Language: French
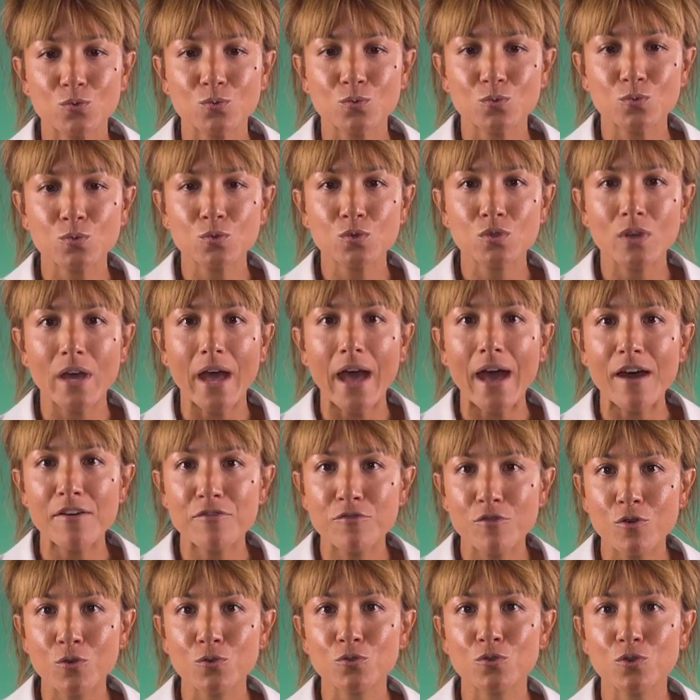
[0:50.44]
Donc
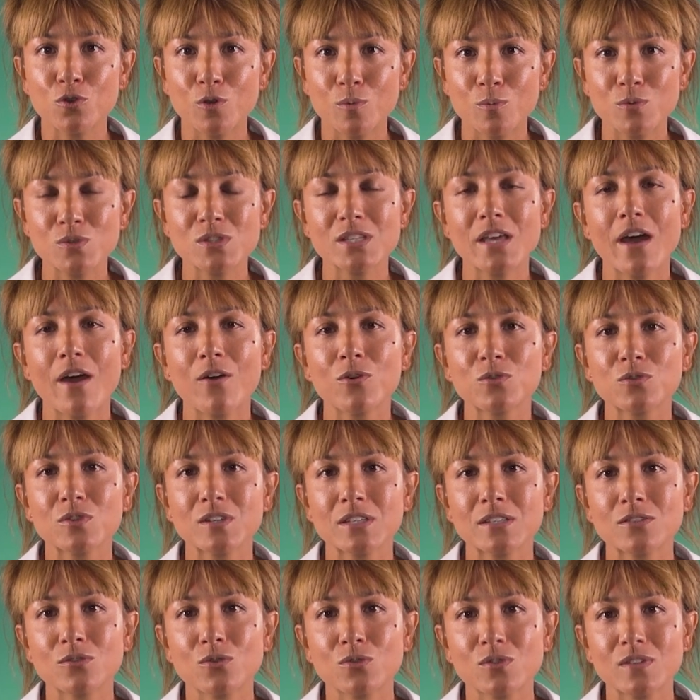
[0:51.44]
avant de commencer à
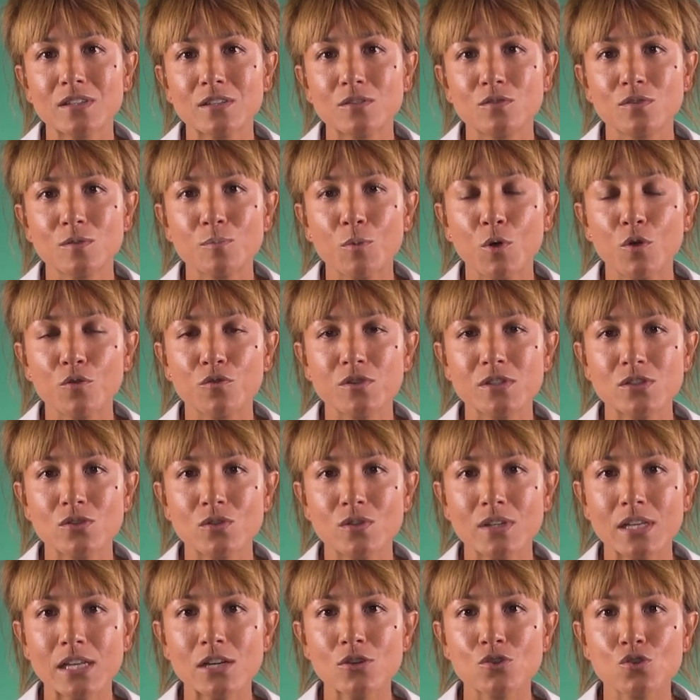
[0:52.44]
rentrer dans cette vie
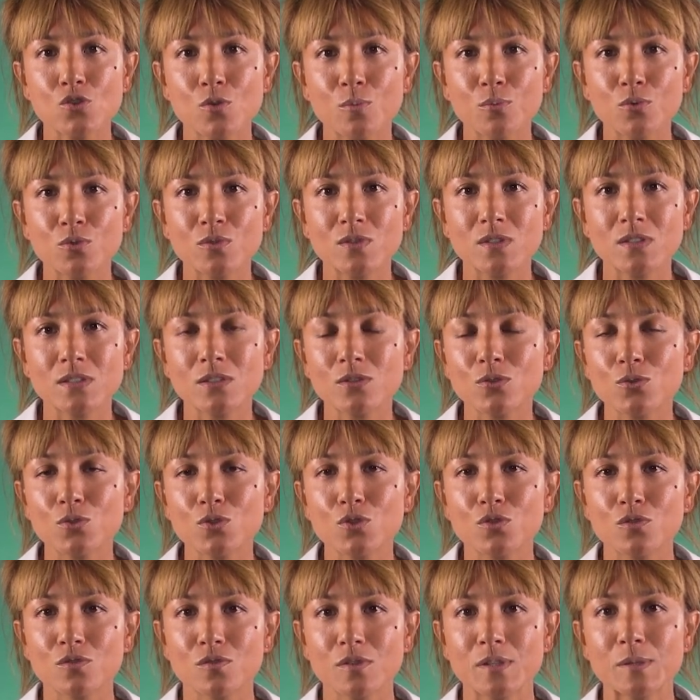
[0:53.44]
professionnelle, je me dis que
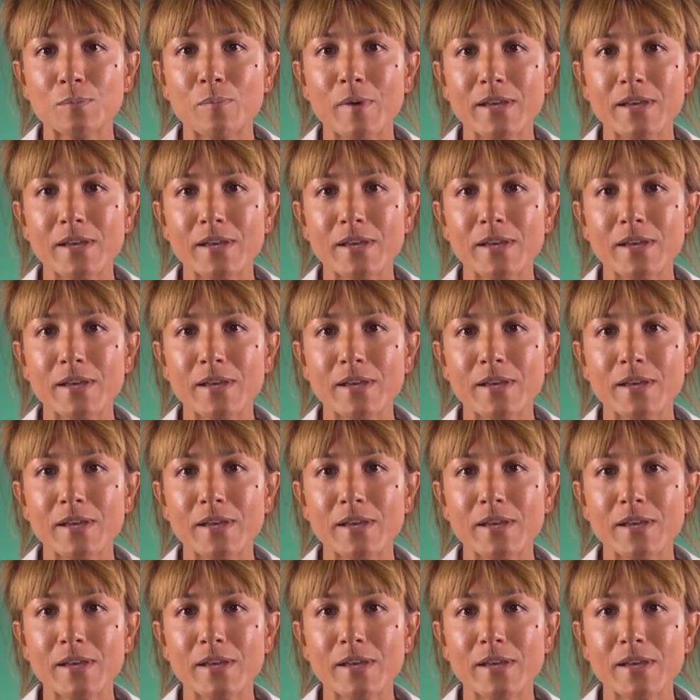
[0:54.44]
je vais